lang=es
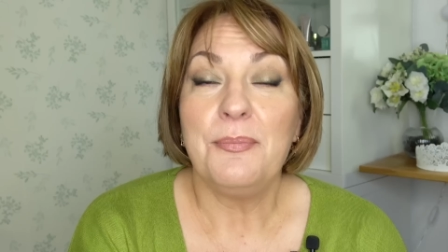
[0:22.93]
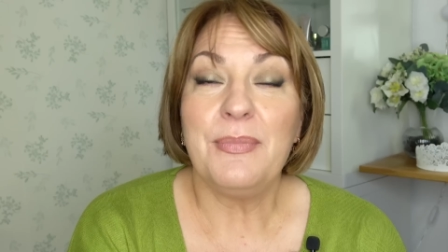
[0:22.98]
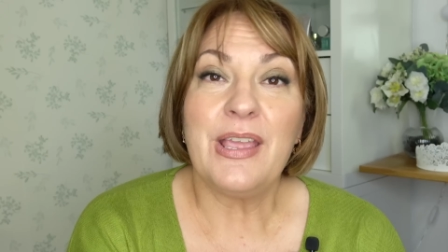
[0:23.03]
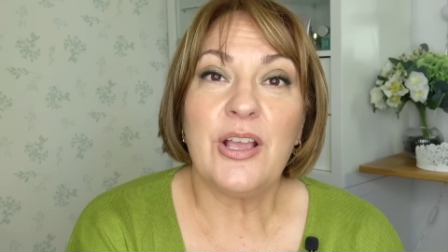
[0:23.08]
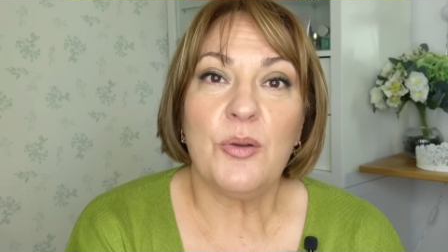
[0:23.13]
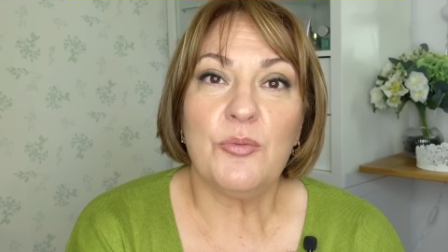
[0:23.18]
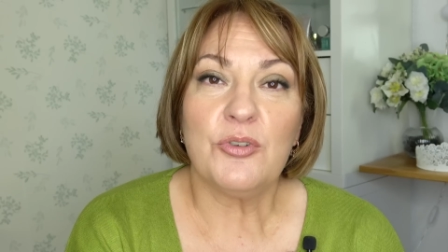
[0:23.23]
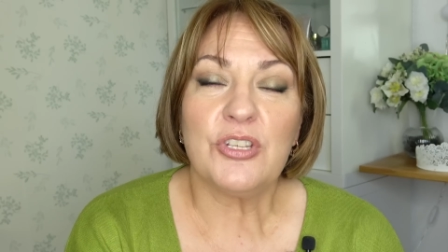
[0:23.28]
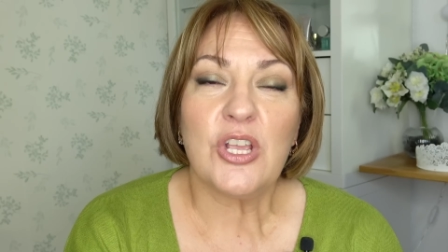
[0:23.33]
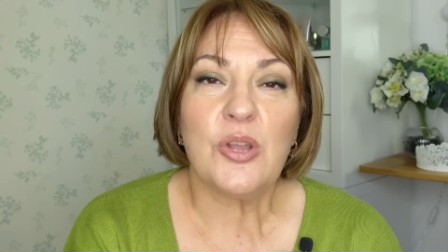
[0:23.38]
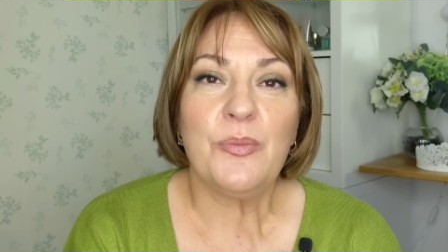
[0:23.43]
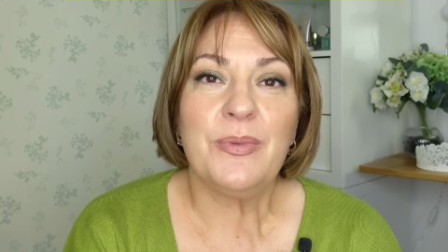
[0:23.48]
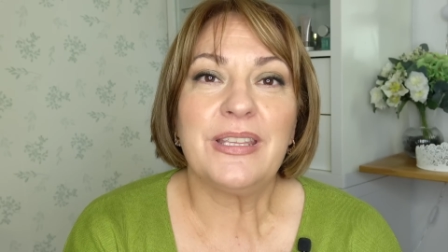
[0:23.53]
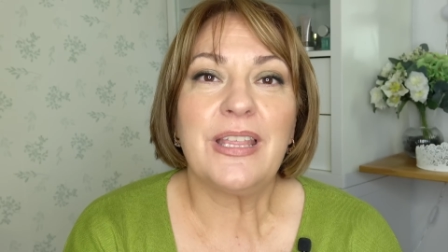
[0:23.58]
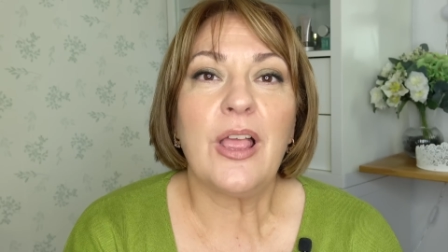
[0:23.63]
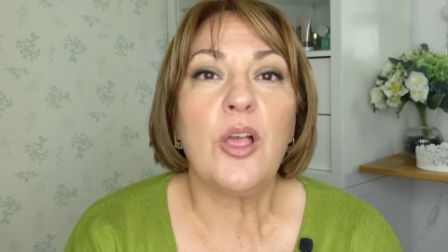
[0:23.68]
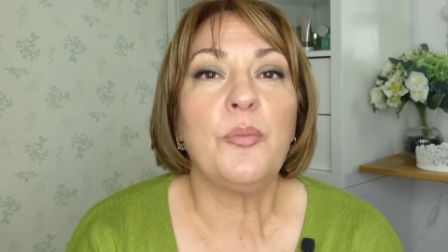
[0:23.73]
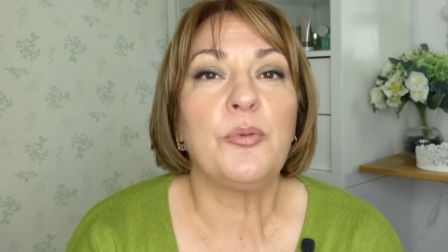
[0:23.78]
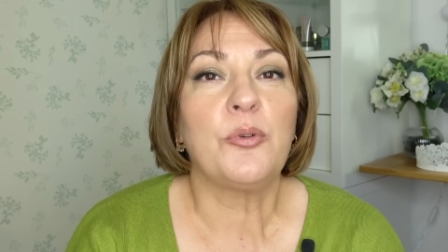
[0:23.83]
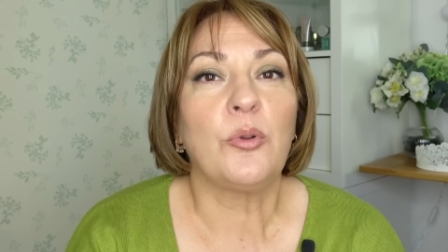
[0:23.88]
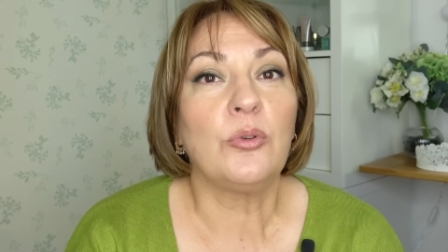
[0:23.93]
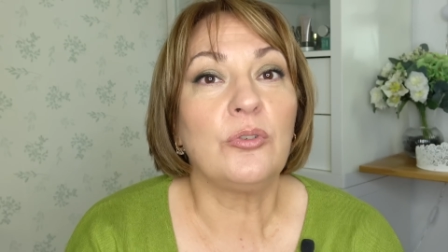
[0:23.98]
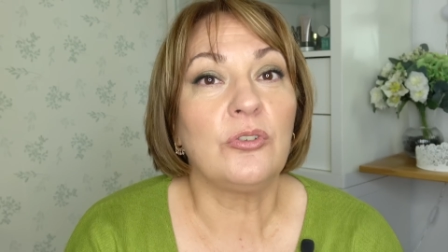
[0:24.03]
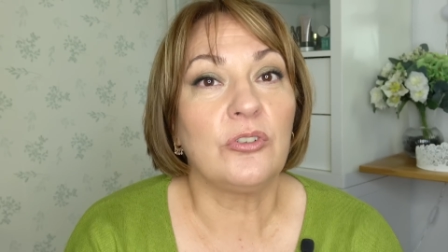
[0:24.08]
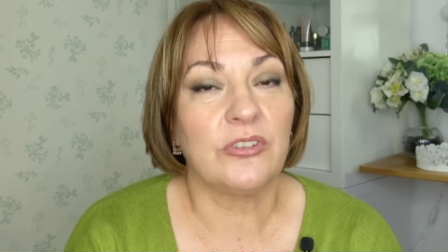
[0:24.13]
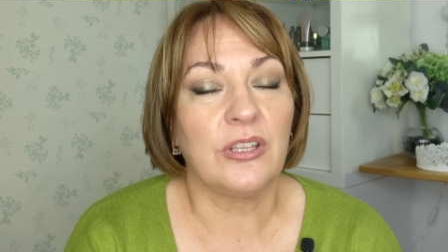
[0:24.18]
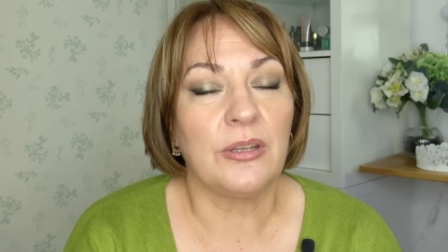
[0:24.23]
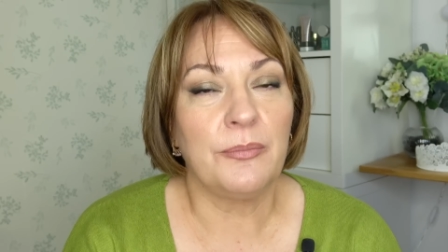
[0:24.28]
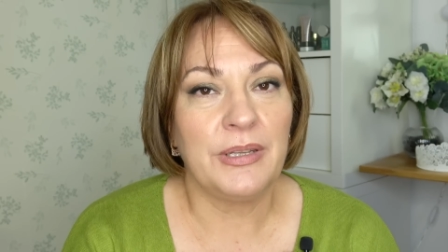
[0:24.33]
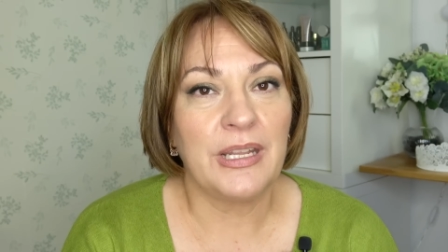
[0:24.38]
Bien, como os he comentado,
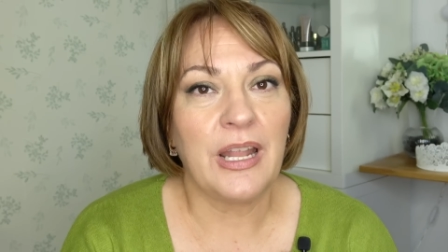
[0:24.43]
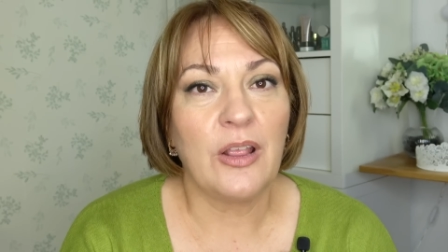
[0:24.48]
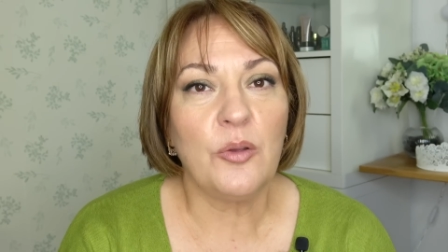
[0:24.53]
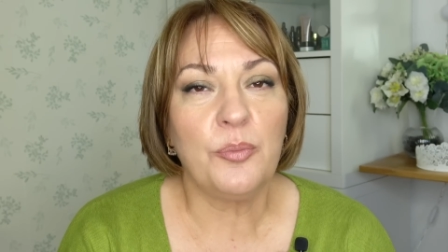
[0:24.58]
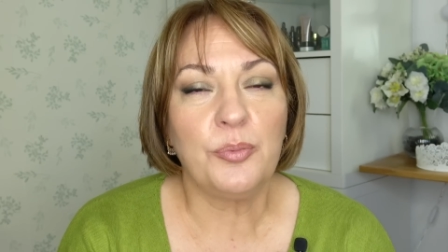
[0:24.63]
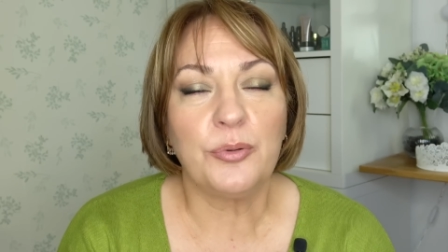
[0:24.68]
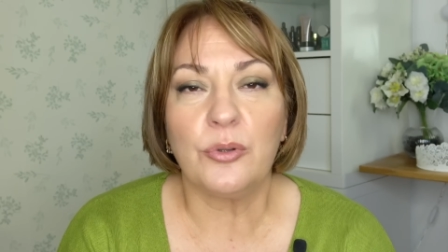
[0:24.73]
productos terminados,